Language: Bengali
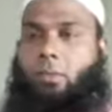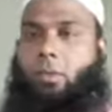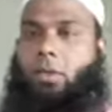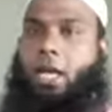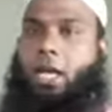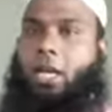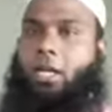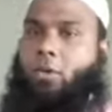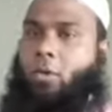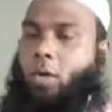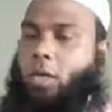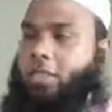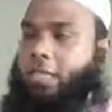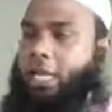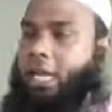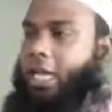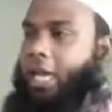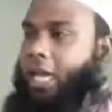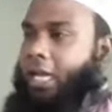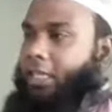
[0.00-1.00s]
ওনার
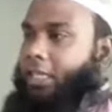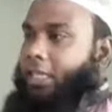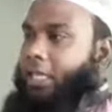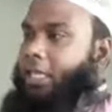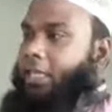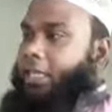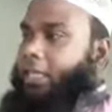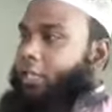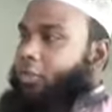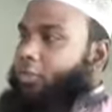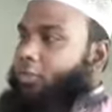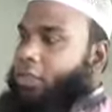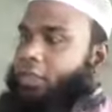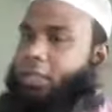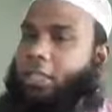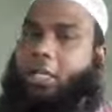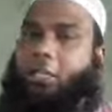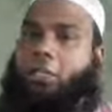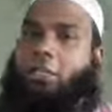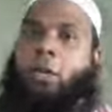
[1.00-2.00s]
কথায় একদিক দিয়ে
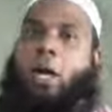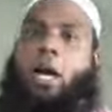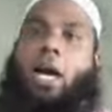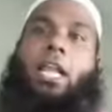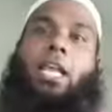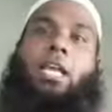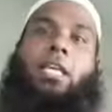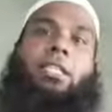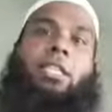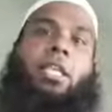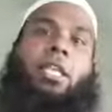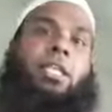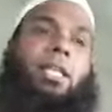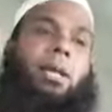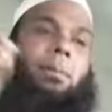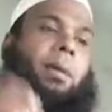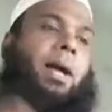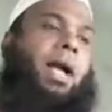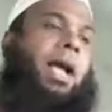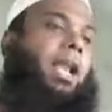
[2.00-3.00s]
যথার্থ আর একদিক
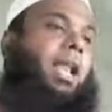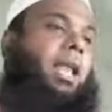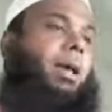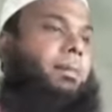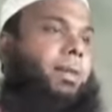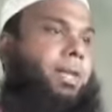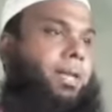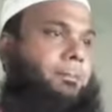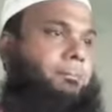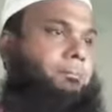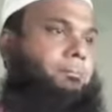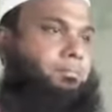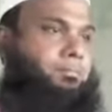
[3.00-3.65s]
দিয়ে পাগলামি